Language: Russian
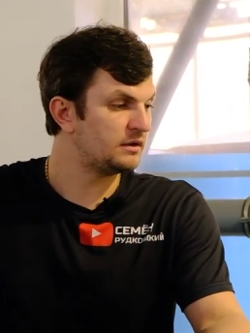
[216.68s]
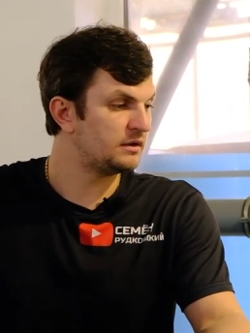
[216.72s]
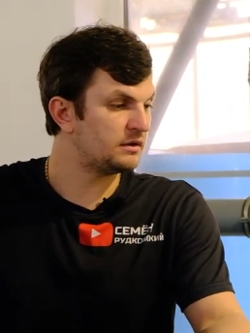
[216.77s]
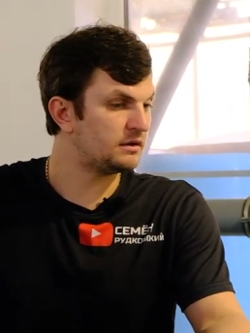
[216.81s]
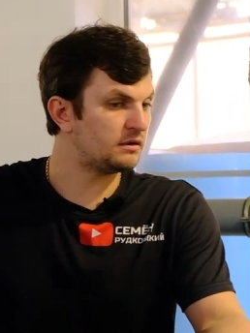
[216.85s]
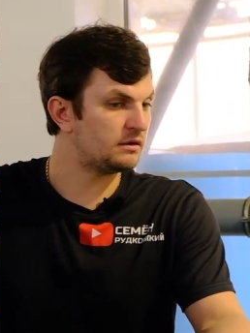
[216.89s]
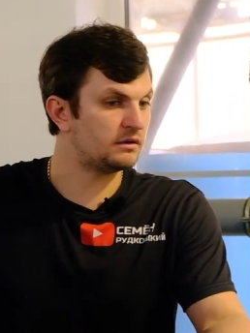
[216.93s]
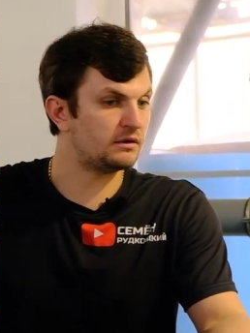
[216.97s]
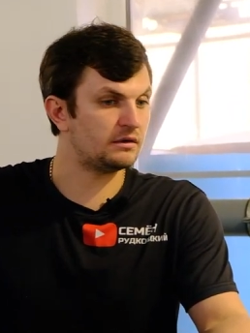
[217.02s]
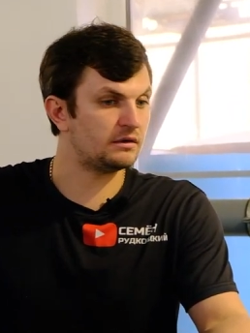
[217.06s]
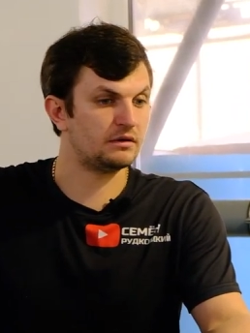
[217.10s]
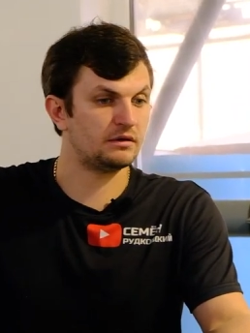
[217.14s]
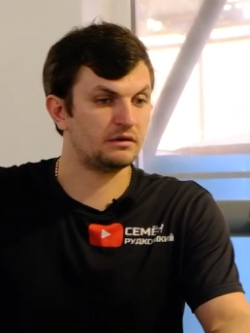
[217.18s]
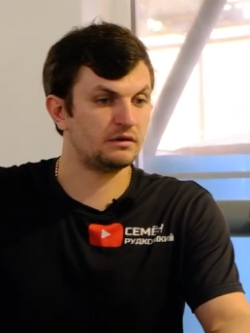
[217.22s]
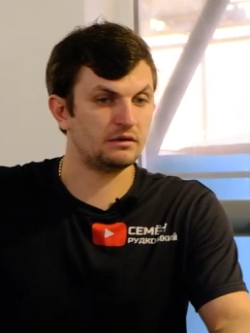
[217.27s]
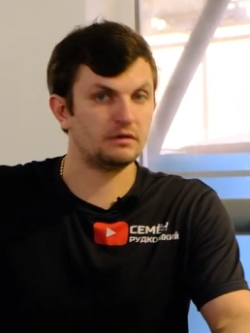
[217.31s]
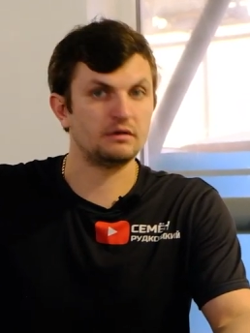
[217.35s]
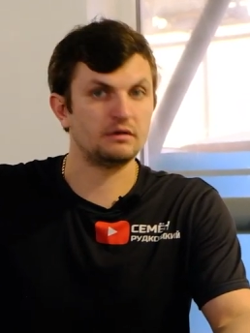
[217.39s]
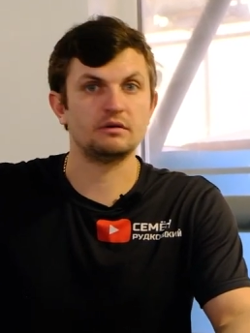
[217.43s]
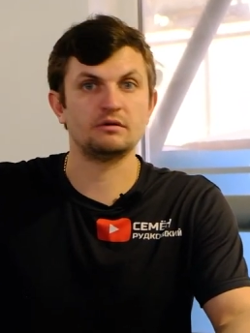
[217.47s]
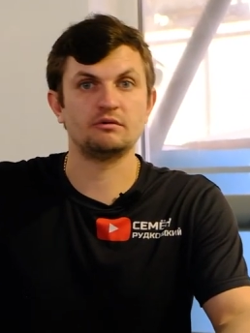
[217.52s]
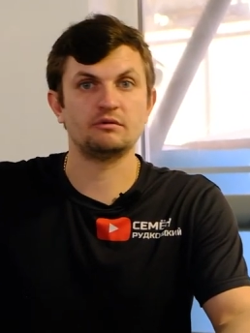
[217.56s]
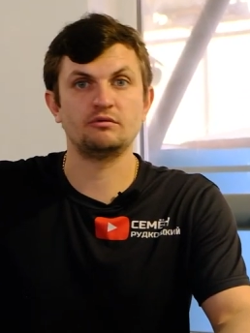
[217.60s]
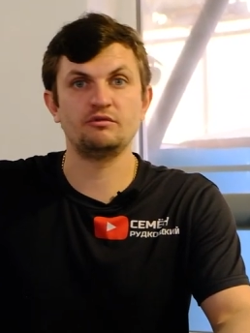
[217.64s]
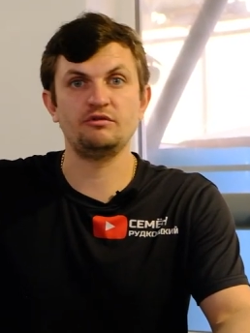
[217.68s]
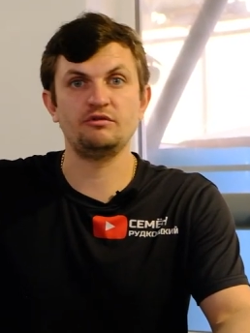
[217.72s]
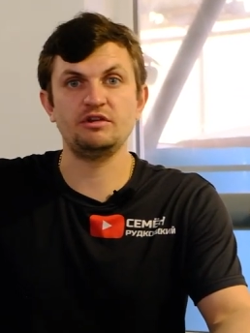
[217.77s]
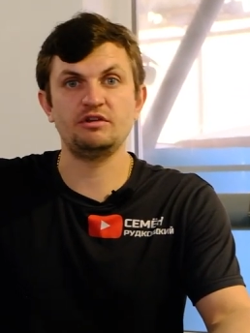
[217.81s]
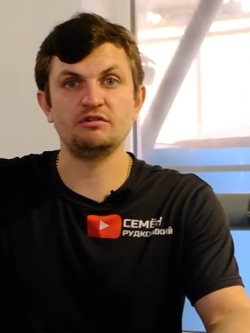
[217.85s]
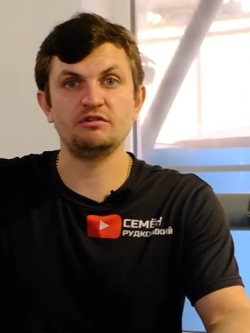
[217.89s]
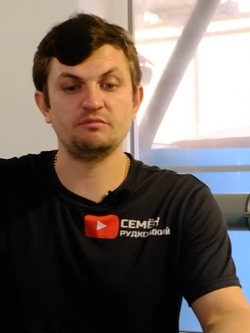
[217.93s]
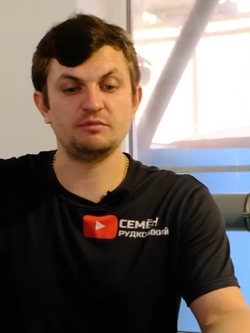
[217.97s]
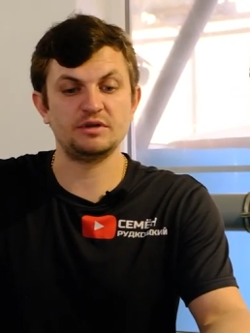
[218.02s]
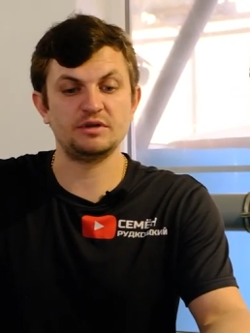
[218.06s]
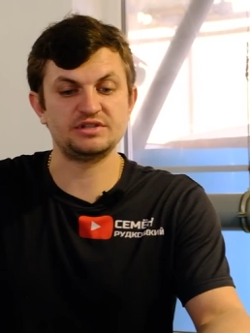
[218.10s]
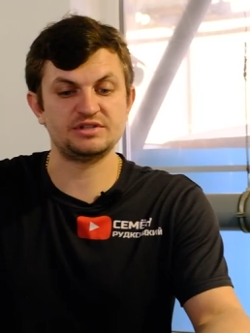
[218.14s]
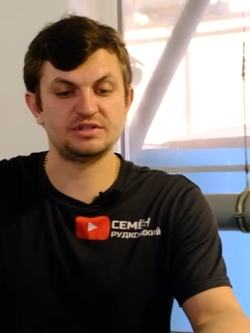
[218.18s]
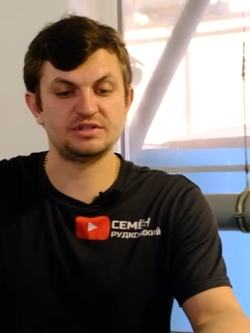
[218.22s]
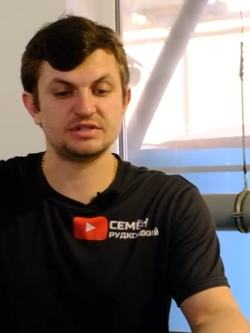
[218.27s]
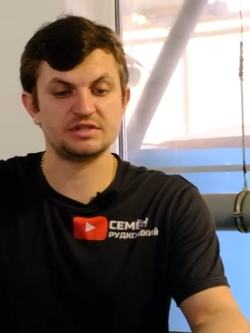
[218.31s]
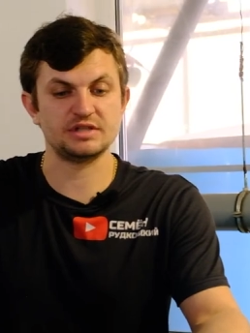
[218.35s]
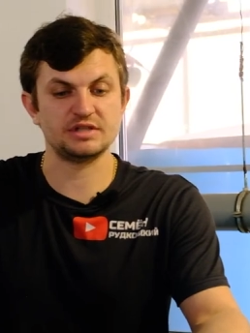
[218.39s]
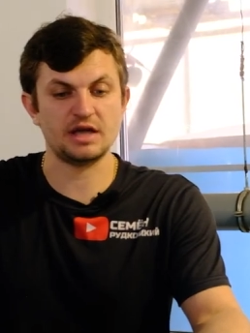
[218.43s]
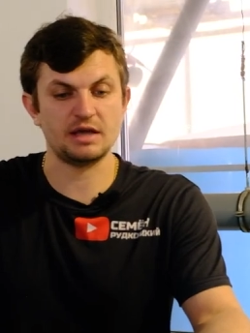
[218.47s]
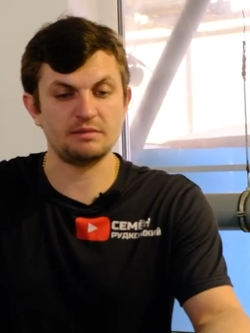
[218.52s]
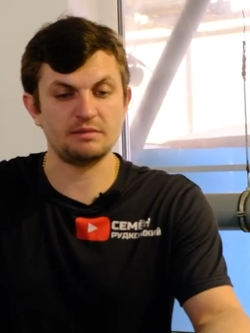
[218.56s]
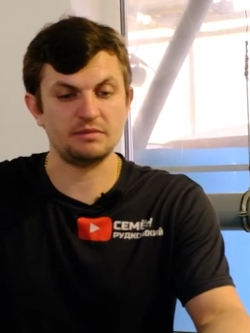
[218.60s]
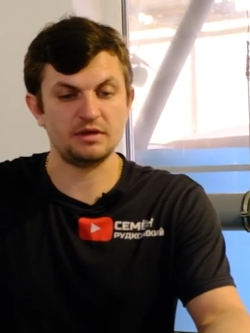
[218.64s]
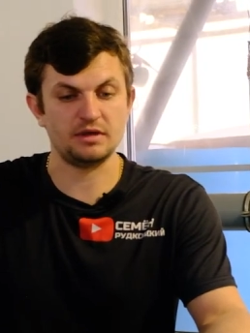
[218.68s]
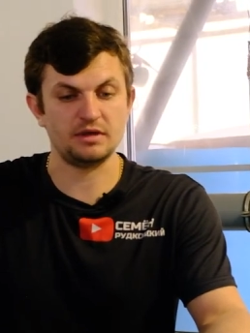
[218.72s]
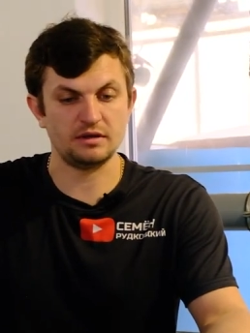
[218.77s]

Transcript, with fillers: а, увидим вместе с нами.